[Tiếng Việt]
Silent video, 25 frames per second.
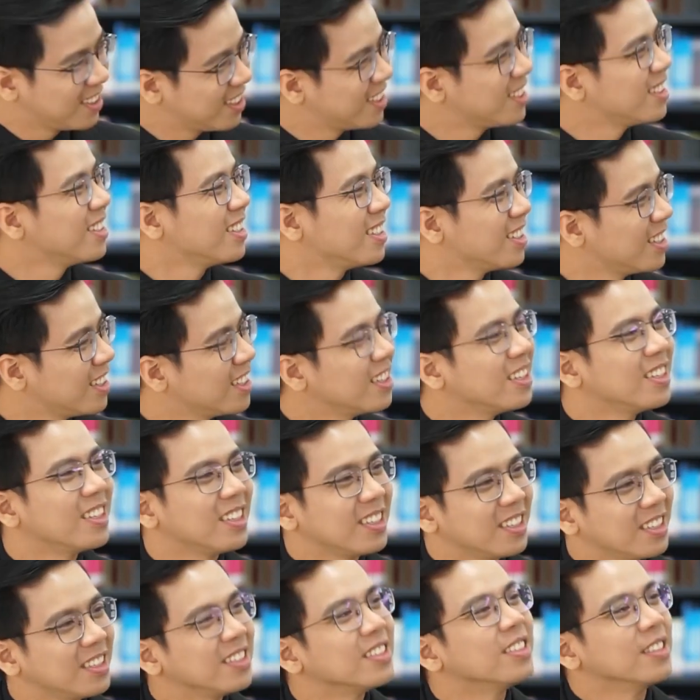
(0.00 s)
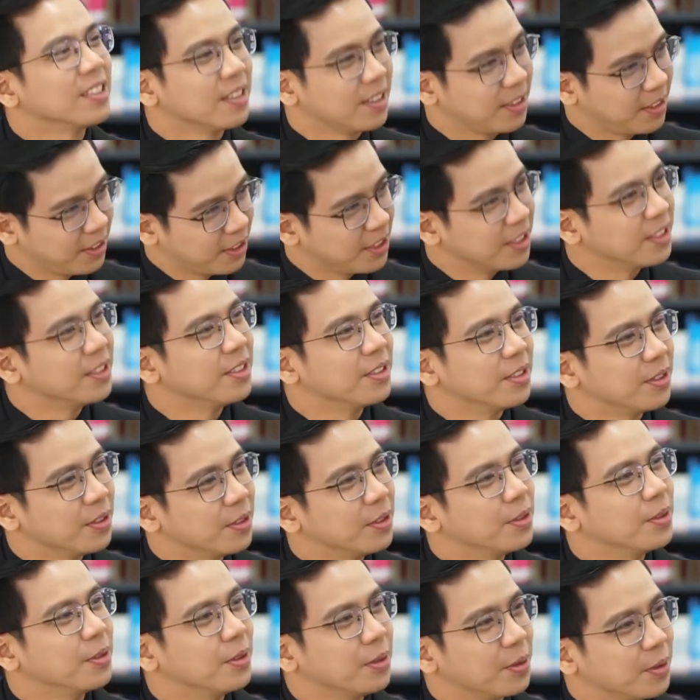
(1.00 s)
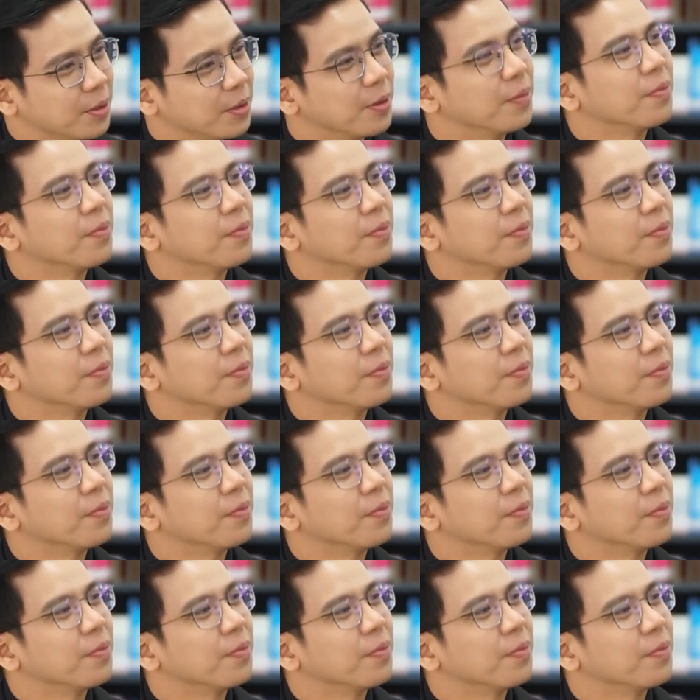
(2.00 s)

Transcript: khi nào con người cần hàng hóa thì cái ngành này còn cần